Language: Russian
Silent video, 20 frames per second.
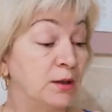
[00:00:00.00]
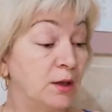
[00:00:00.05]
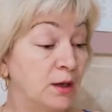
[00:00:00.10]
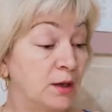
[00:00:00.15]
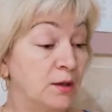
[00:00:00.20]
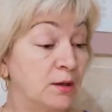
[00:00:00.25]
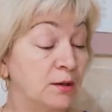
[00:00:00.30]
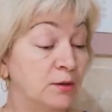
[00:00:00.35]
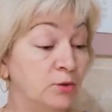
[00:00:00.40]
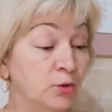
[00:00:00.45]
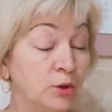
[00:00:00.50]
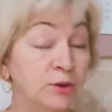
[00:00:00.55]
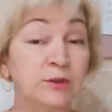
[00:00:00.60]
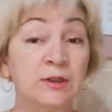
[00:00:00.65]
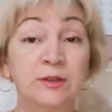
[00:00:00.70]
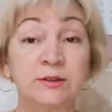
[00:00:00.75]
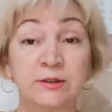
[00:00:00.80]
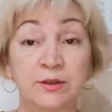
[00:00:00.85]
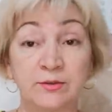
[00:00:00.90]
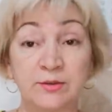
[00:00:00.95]
Так, ну а
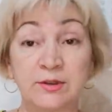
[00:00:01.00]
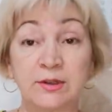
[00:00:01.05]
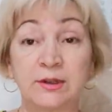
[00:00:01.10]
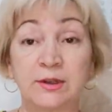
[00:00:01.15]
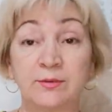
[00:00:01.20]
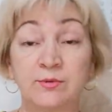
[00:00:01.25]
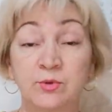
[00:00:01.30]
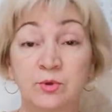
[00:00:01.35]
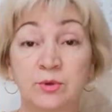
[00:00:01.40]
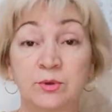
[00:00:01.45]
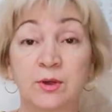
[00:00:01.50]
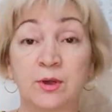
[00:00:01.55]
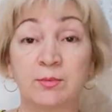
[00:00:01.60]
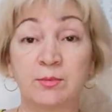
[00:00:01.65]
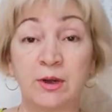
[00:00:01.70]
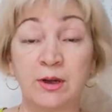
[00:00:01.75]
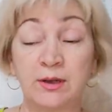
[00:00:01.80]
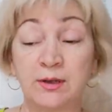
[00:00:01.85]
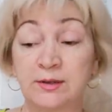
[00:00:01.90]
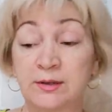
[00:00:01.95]
так-то в целом все
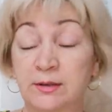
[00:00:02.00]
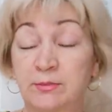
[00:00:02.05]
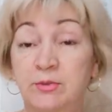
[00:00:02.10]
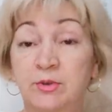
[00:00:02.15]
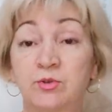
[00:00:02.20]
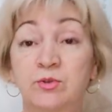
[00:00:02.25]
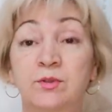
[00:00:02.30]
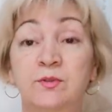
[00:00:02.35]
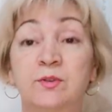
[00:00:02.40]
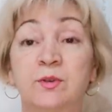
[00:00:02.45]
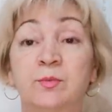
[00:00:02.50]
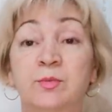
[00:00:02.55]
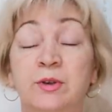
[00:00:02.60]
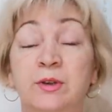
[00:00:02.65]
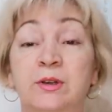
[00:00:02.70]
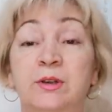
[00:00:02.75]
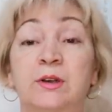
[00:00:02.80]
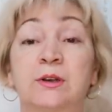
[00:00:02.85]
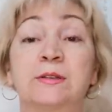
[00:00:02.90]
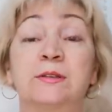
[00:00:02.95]
нормально, самочувствие
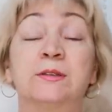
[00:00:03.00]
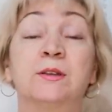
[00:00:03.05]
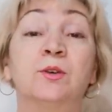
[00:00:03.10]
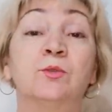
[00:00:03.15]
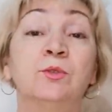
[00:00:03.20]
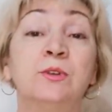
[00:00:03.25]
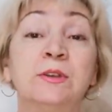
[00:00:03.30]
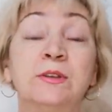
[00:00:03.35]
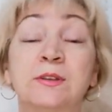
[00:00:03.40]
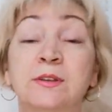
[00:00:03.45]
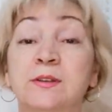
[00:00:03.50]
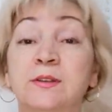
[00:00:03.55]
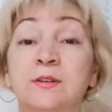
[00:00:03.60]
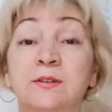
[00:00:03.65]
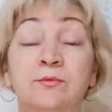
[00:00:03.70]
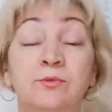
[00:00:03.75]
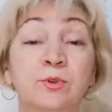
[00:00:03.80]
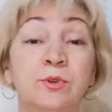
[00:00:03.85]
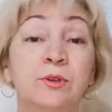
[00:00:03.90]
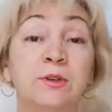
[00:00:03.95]
прекрасно. На улице
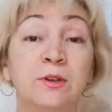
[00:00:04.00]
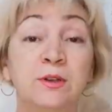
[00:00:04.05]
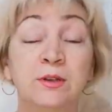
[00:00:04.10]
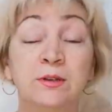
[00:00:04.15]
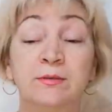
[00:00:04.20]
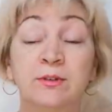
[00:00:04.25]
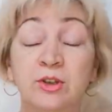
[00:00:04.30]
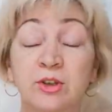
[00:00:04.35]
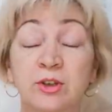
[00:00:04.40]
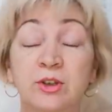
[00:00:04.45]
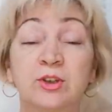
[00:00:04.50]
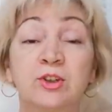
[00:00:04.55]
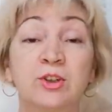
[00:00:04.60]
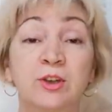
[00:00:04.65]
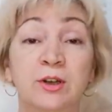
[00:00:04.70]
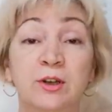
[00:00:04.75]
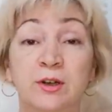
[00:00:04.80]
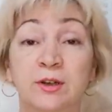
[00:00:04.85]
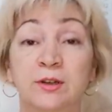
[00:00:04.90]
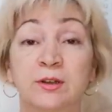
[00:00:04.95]
сегодня, девочки,
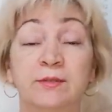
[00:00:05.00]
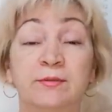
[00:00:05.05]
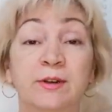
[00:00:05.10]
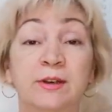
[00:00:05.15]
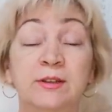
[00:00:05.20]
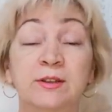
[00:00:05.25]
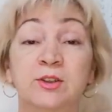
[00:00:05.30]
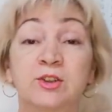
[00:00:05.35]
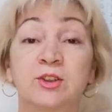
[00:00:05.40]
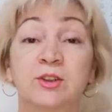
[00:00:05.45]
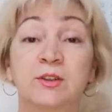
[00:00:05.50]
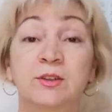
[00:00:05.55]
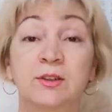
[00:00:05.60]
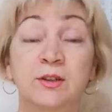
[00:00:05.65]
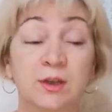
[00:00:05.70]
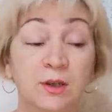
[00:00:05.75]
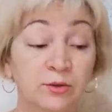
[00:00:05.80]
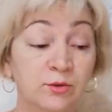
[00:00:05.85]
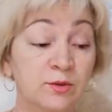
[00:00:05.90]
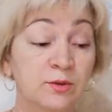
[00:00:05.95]
жара, 26
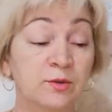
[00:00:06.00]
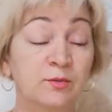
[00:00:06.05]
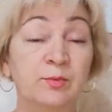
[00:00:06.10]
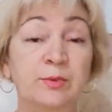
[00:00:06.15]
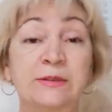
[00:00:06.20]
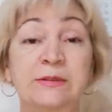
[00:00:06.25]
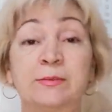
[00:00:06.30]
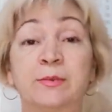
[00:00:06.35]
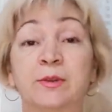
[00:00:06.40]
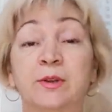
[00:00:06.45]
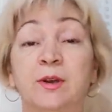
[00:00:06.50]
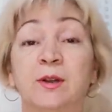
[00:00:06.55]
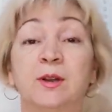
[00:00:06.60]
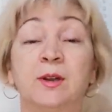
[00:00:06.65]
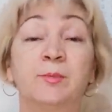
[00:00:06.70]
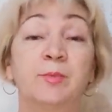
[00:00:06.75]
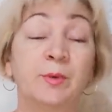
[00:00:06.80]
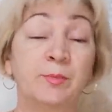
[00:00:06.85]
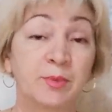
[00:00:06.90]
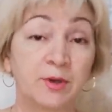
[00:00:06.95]
градусов.
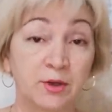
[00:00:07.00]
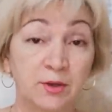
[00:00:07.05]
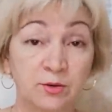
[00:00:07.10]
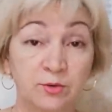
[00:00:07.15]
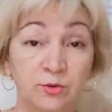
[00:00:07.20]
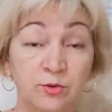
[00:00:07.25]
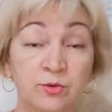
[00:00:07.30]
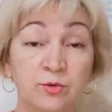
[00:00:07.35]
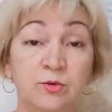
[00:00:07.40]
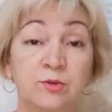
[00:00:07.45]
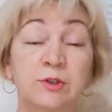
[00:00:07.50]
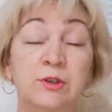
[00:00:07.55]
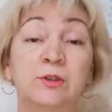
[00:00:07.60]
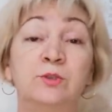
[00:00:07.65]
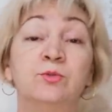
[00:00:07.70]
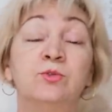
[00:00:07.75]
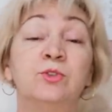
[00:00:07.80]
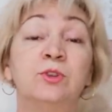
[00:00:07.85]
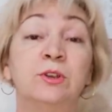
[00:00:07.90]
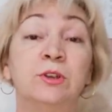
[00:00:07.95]
Посмотрела по прогнозу,
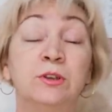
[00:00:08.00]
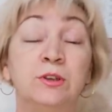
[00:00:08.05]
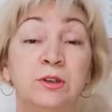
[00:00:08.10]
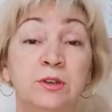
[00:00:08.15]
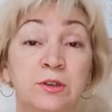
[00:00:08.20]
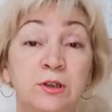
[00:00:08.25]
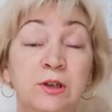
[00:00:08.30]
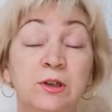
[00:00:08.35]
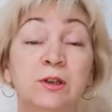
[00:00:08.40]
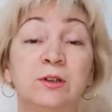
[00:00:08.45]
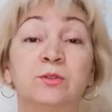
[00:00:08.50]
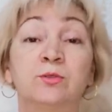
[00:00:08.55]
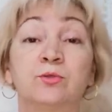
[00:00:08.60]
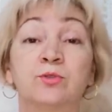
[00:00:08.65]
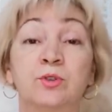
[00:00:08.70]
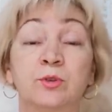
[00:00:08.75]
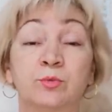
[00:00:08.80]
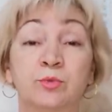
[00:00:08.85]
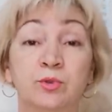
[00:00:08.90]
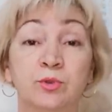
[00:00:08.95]
следующая неделя
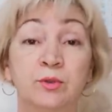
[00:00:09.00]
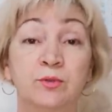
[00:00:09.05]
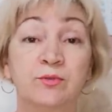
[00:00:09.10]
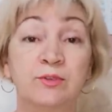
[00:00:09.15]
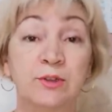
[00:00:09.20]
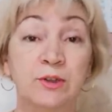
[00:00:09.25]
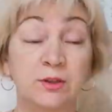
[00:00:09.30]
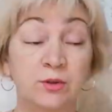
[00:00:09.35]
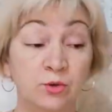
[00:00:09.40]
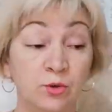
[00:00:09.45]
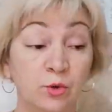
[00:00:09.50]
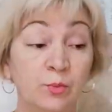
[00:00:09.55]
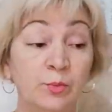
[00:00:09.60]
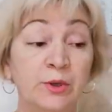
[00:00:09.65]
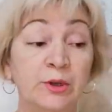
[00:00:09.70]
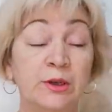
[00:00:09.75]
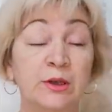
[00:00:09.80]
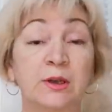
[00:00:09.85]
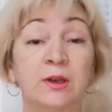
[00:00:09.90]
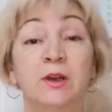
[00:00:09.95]
тоже будет вся
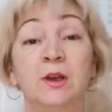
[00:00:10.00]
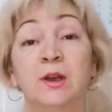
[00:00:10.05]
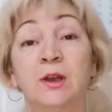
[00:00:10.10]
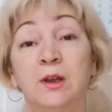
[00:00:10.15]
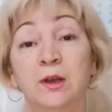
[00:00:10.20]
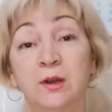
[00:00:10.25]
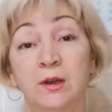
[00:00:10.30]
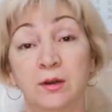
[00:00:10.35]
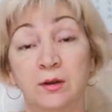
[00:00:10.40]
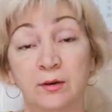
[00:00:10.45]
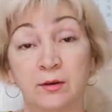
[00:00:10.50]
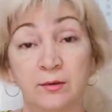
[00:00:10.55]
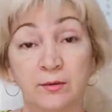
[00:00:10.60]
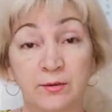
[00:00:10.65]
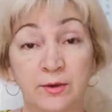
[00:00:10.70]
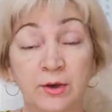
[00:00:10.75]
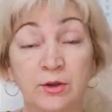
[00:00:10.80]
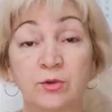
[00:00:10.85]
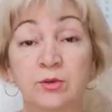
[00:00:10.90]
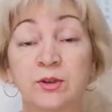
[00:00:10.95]
теплая, э, в
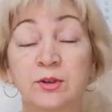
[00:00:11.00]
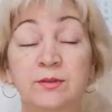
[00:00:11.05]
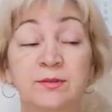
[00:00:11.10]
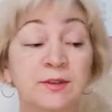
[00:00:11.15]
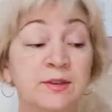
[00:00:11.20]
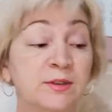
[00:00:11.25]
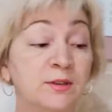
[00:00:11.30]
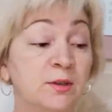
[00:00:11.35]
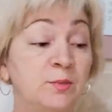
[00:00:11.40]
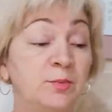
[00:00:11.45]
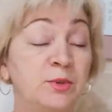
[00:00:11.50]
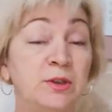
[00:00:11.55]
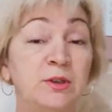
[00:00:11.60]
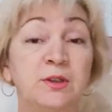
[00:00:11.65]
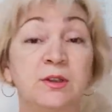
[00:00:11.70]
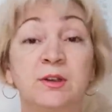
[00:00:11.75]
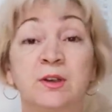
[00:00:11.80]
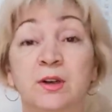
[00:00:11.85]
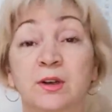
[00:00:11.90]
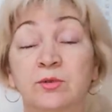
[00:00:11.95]
районе
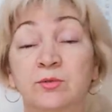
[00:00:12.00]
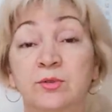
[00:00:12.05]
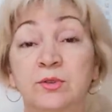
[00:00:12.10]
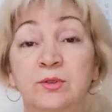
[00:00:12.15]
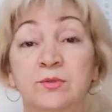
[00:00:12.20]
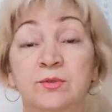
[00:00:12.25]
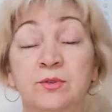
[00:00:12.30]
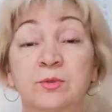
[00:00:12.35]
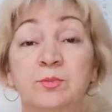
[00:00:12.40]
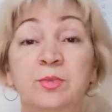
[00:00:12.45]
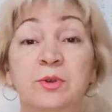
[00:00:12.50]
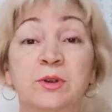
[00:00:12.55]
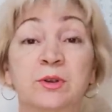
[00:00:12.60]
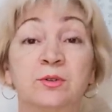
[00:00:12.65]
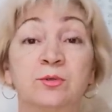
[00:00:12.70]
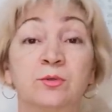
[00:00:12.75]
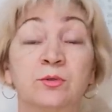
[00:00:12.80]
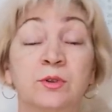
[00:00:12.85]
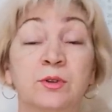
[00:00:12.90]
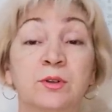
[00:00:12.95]
25 градусов
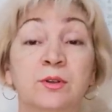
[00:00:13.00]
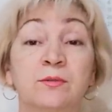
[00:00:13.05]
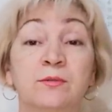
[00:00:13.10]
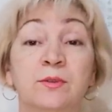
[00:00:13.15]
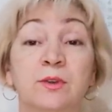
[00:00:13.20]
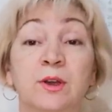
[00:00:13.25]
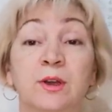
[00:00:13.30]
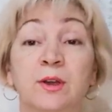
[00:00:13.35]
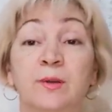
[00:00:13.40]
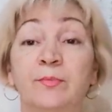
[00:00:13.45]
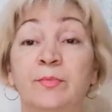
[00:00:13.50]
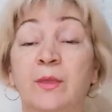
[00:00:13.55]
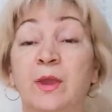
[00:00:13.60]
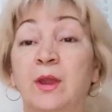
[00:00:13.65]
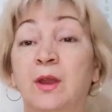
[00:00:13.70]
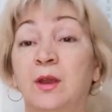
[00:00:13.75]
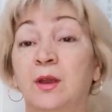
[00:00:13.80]
температура дневная.